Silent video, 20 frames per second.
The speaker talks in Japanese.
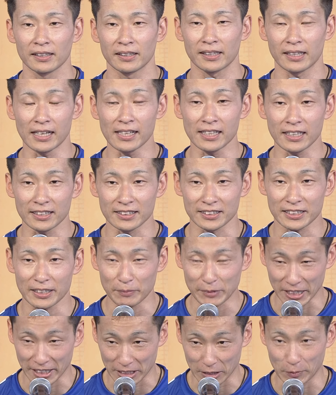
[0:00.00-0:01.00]
ガンガン攻
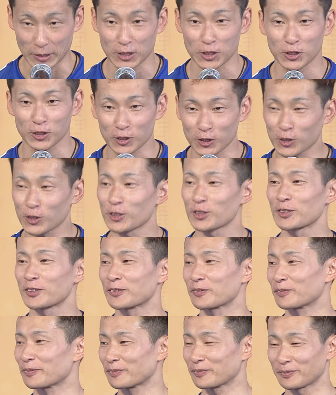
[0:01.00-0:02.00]
めていきますああ
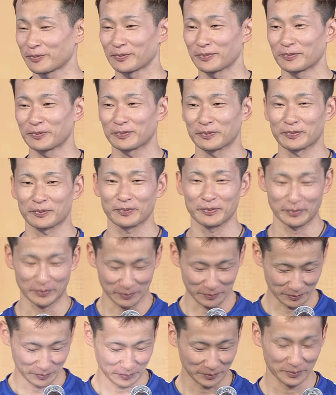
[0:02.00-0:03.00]
いいですね
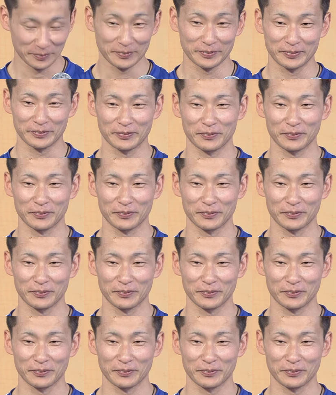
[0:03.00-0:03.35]
ガンガン